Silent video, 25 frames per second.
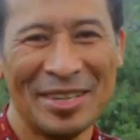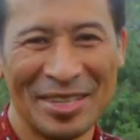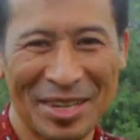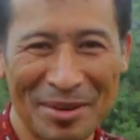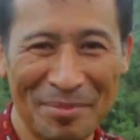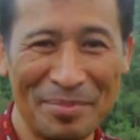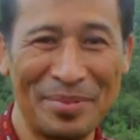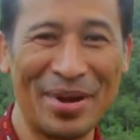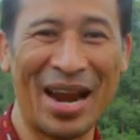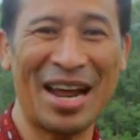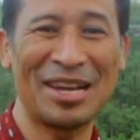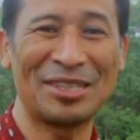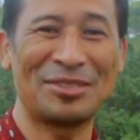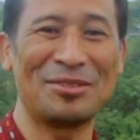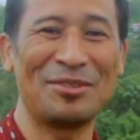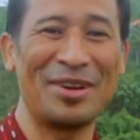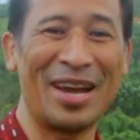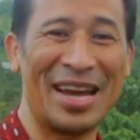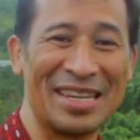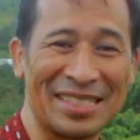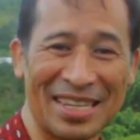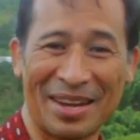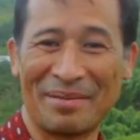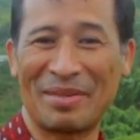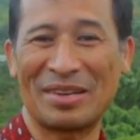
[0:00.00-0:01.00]
Nyebrang
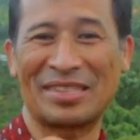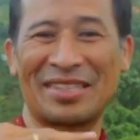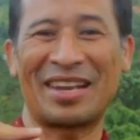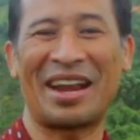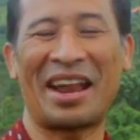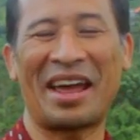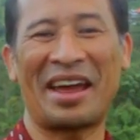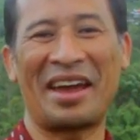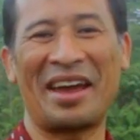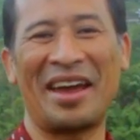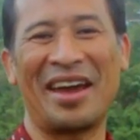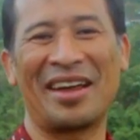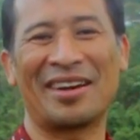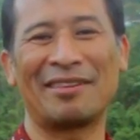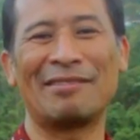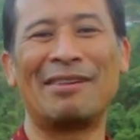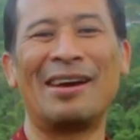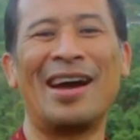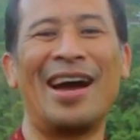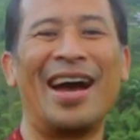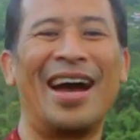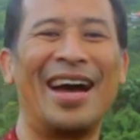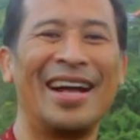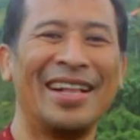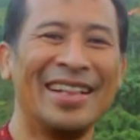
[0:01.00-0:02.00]
sungai sampai seleher.
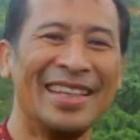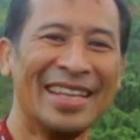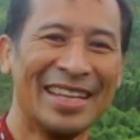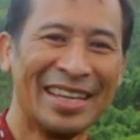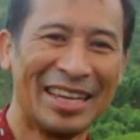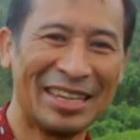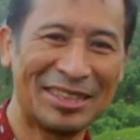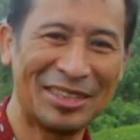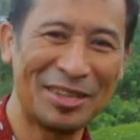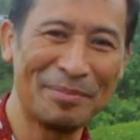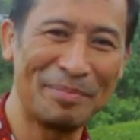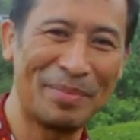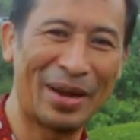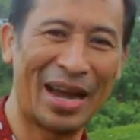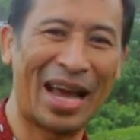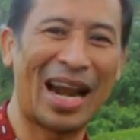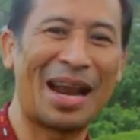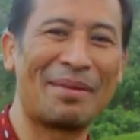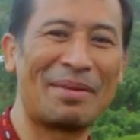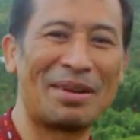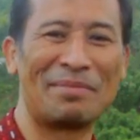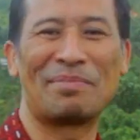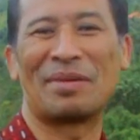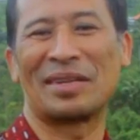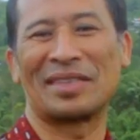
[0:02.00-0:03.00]
Wah, itu
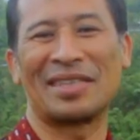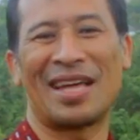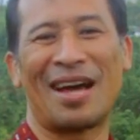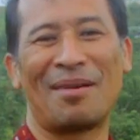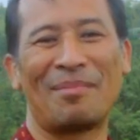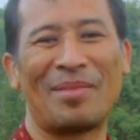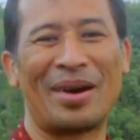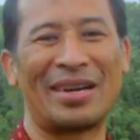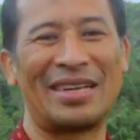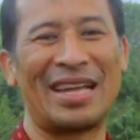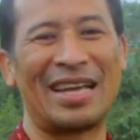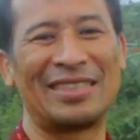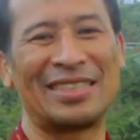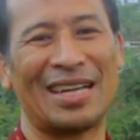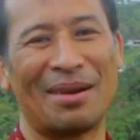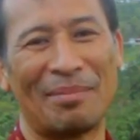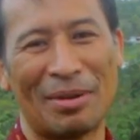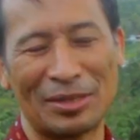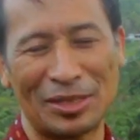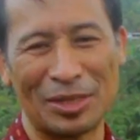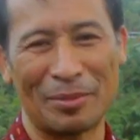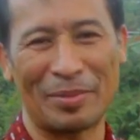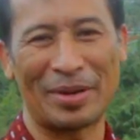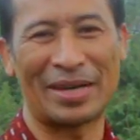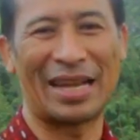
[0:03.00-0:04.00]
pengalaman pertama diajak
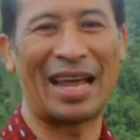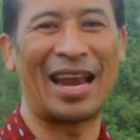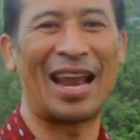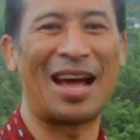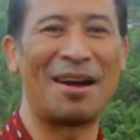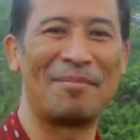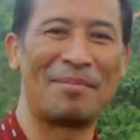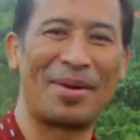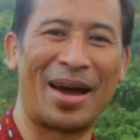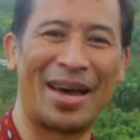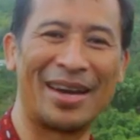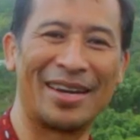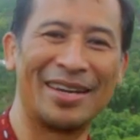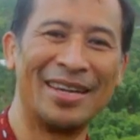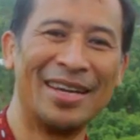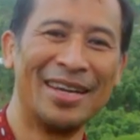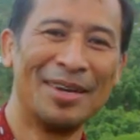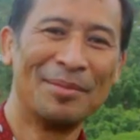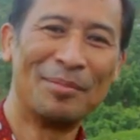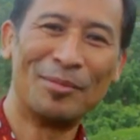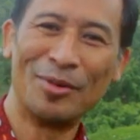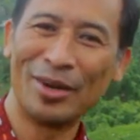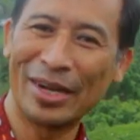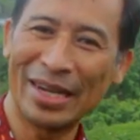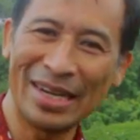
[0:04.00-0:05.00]
masuk pedalaman.
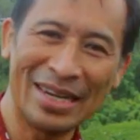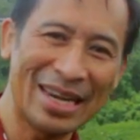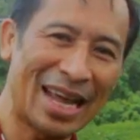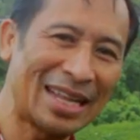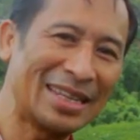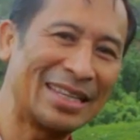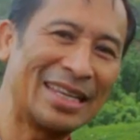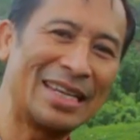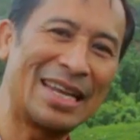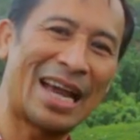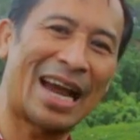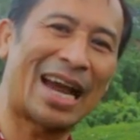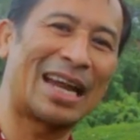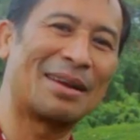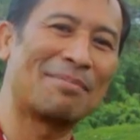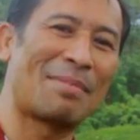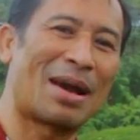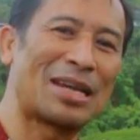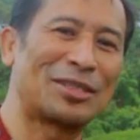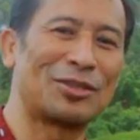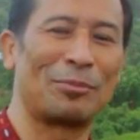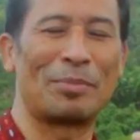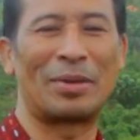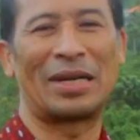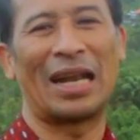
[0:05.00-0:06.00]
Mungkin nanti dia akan
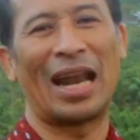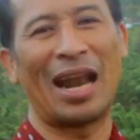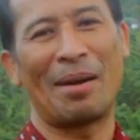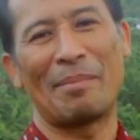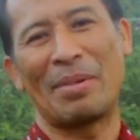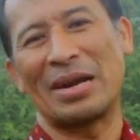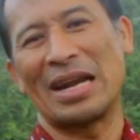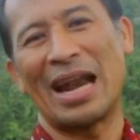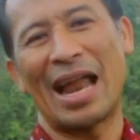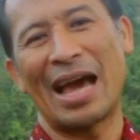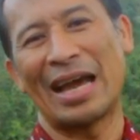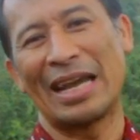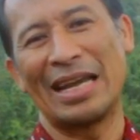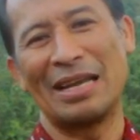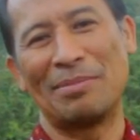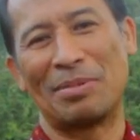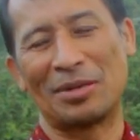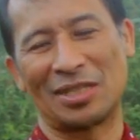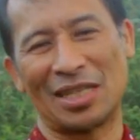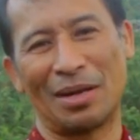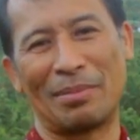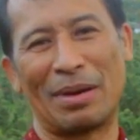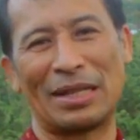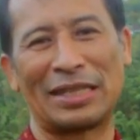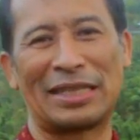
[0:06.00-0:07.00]
masuk pedalaman lagi
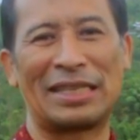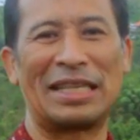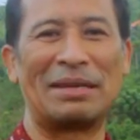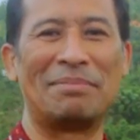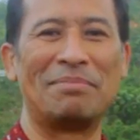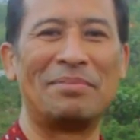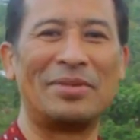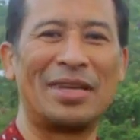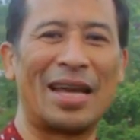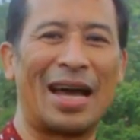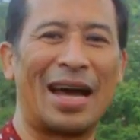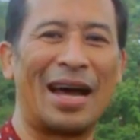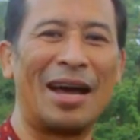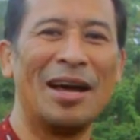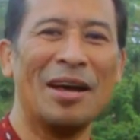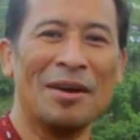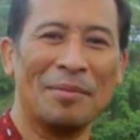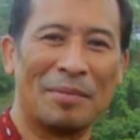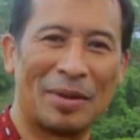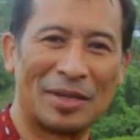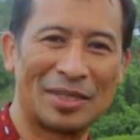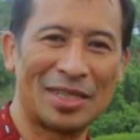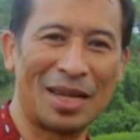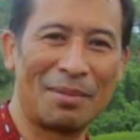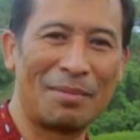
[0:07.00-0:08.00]
bersama timnya,
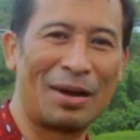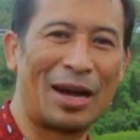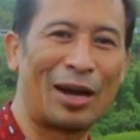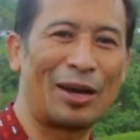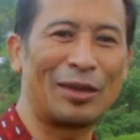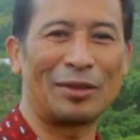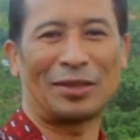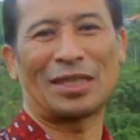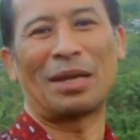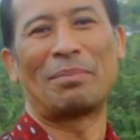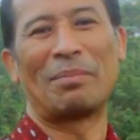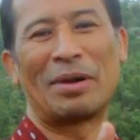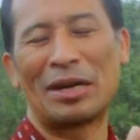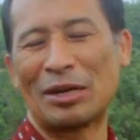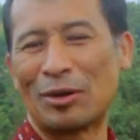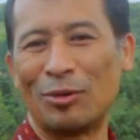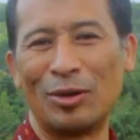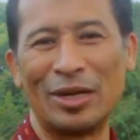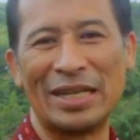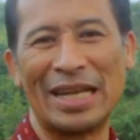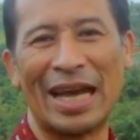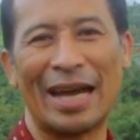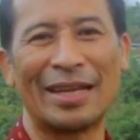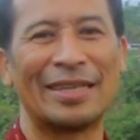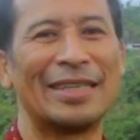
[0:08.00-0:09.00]
bersama teman
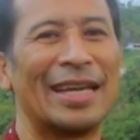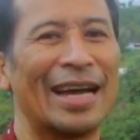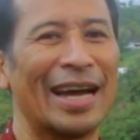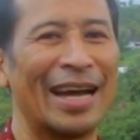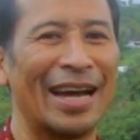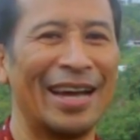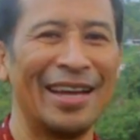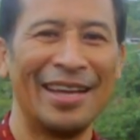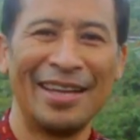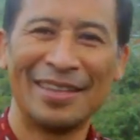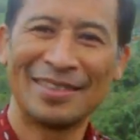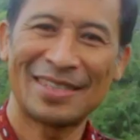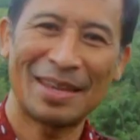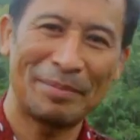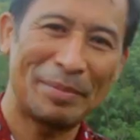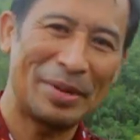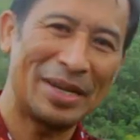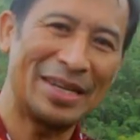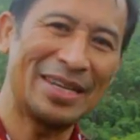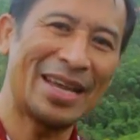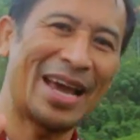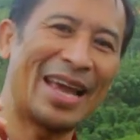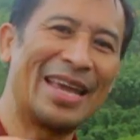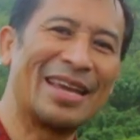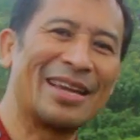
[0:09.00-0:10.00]
kuliahnya, tapi
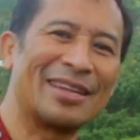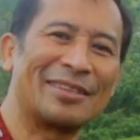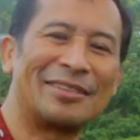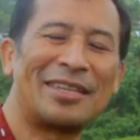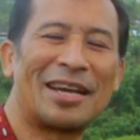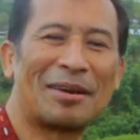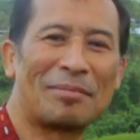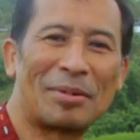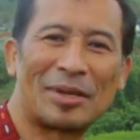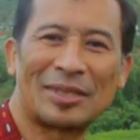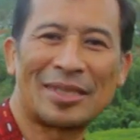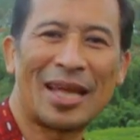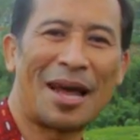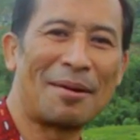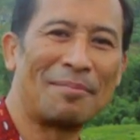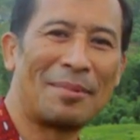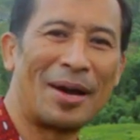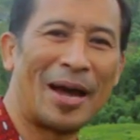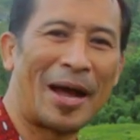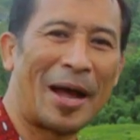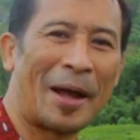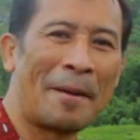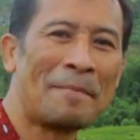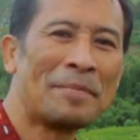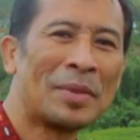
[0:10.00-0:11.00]
dia ingat yang
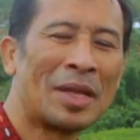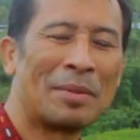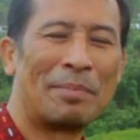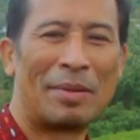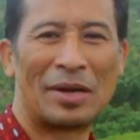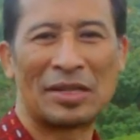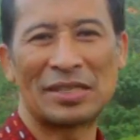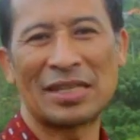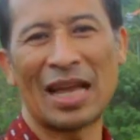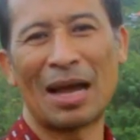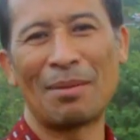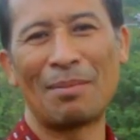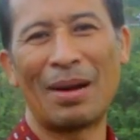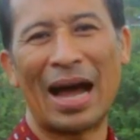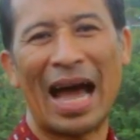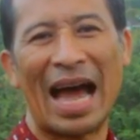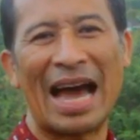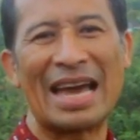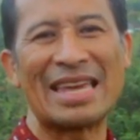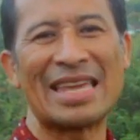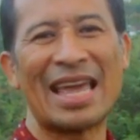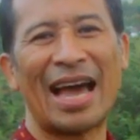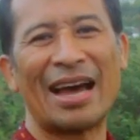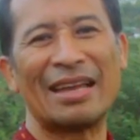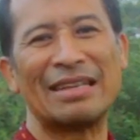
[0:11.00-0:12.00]
pertama bersama
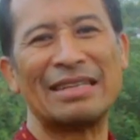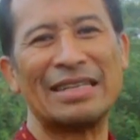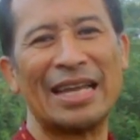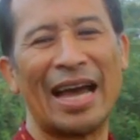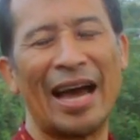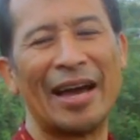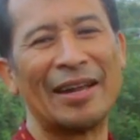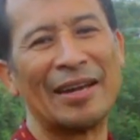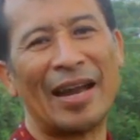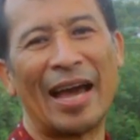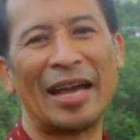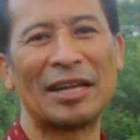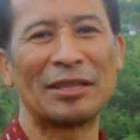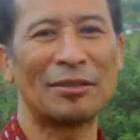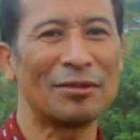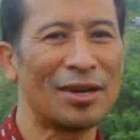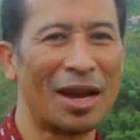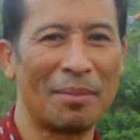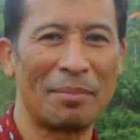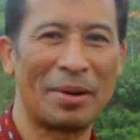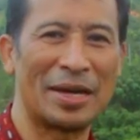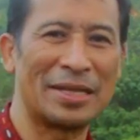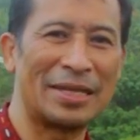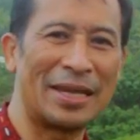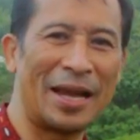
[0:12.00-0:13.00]
ayahnya. Nah, itu
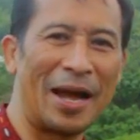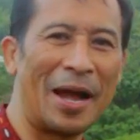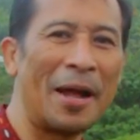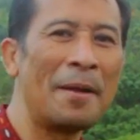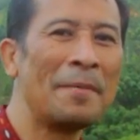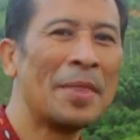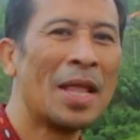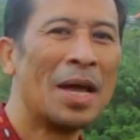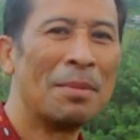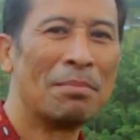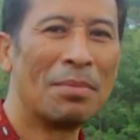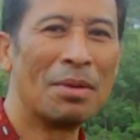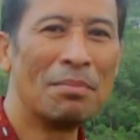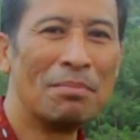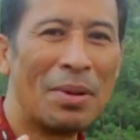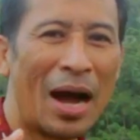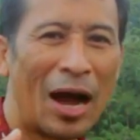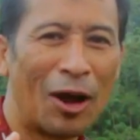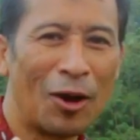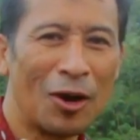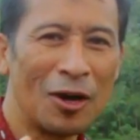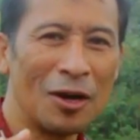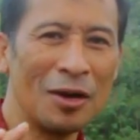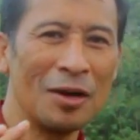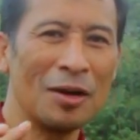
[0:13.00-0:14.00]
namanya
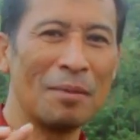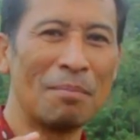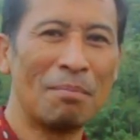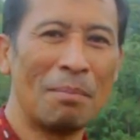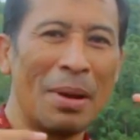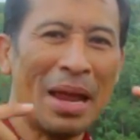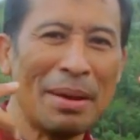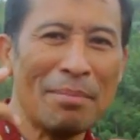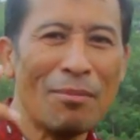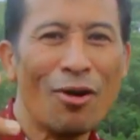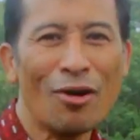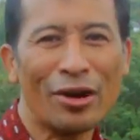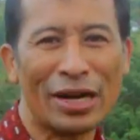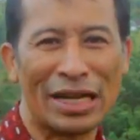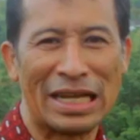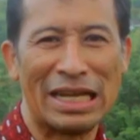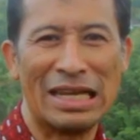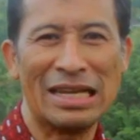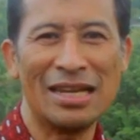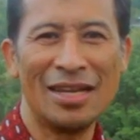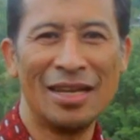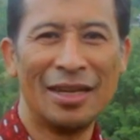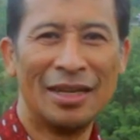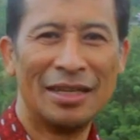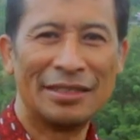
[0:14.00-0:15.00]
membangun
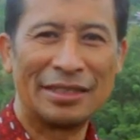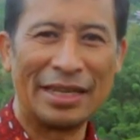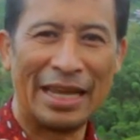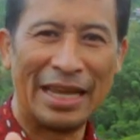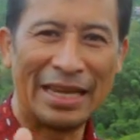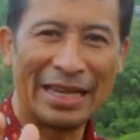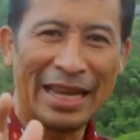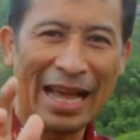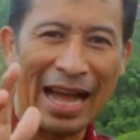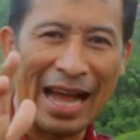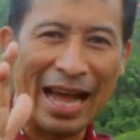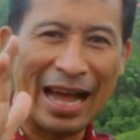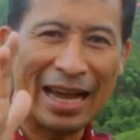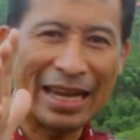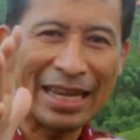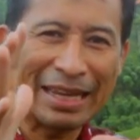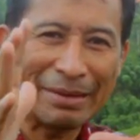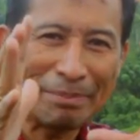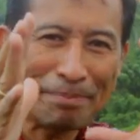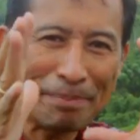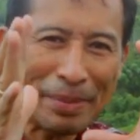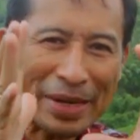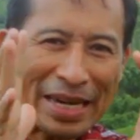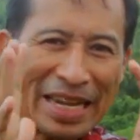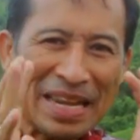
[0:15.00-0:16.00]
memori sehingga
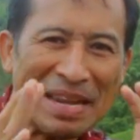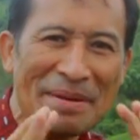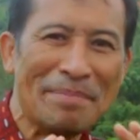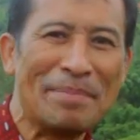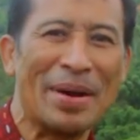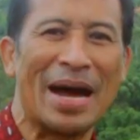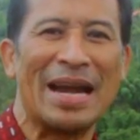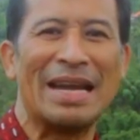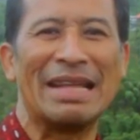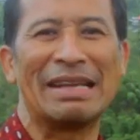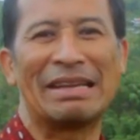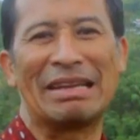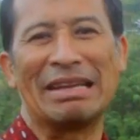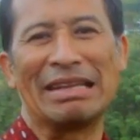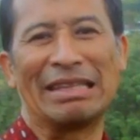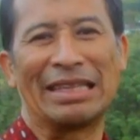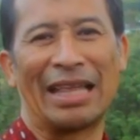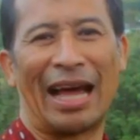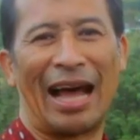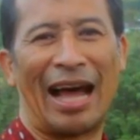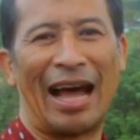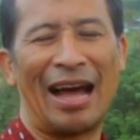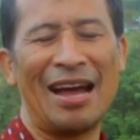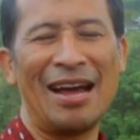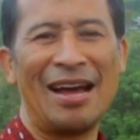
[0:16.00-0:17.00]
pribadi
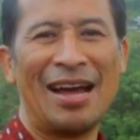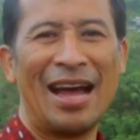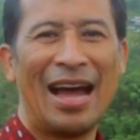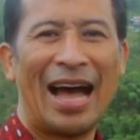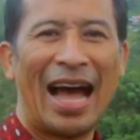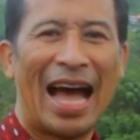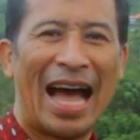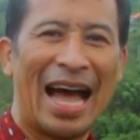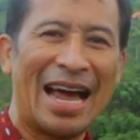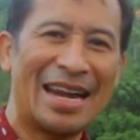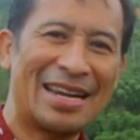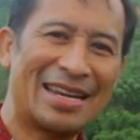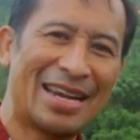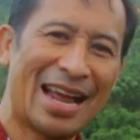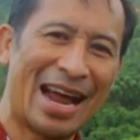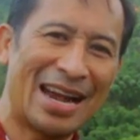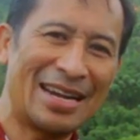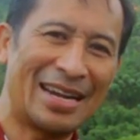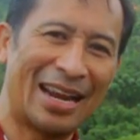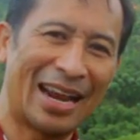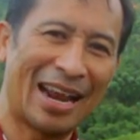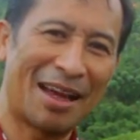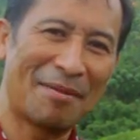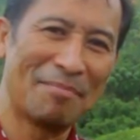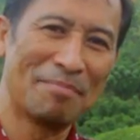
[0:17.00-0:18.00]
kita ada
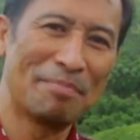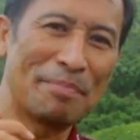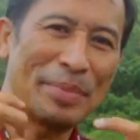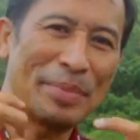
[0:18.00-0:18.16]
dalam